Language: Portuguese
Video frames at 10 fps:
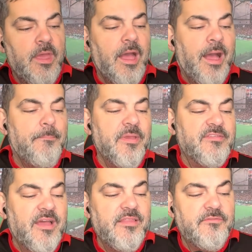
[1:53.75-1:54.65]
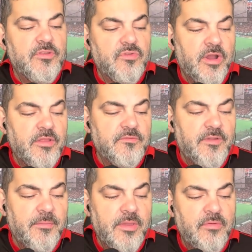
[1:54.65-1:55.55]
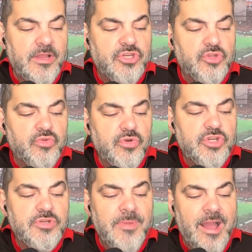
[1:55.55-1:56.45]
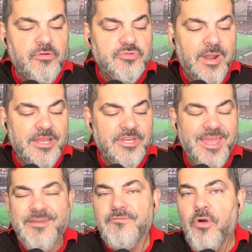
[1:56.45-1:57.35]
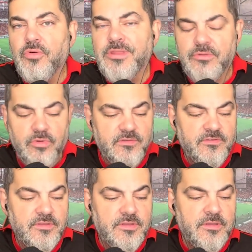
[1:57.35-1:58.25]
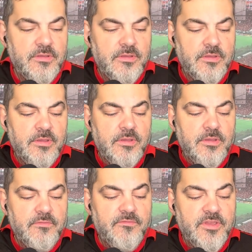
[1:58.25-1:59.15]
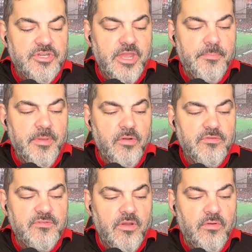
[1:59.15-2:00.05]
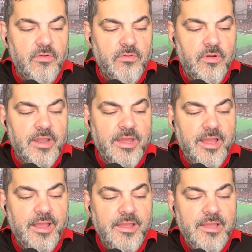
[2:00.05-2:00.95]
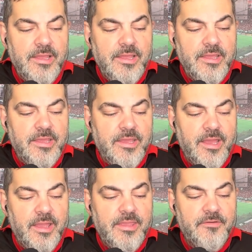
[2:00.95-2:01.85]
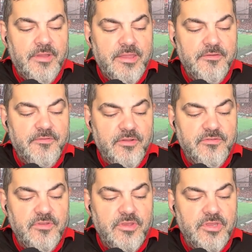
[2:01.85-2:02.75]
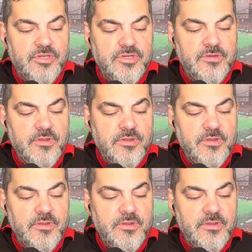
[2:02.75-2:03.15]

Apesar da vitória do Flamengo, a atitude de Marcos Braz revolta a torcida. Veja a repercussão. Olha, é, aí, aqui fala o seguinte: